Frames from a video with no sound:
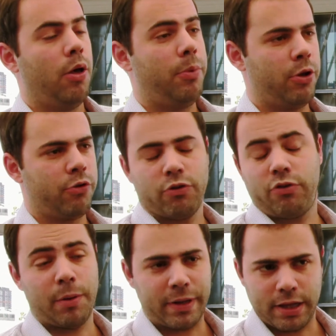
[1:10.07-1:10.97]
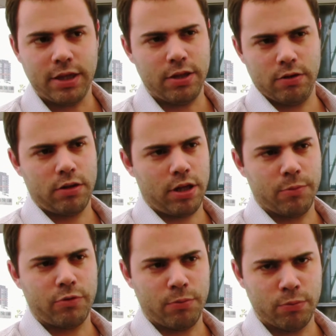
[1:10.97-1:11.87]
Pero eso se ha perdido,
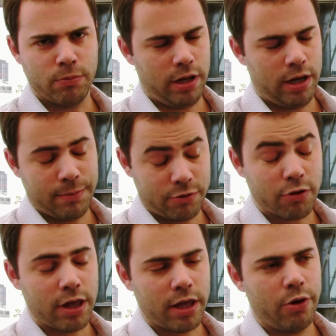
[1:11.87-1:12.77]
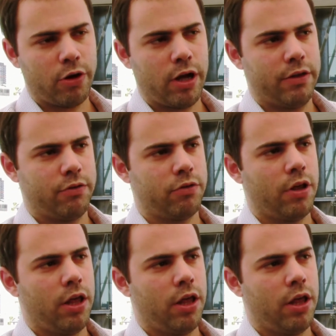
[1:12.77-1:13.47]
digamos, en, la mayoría de los casos.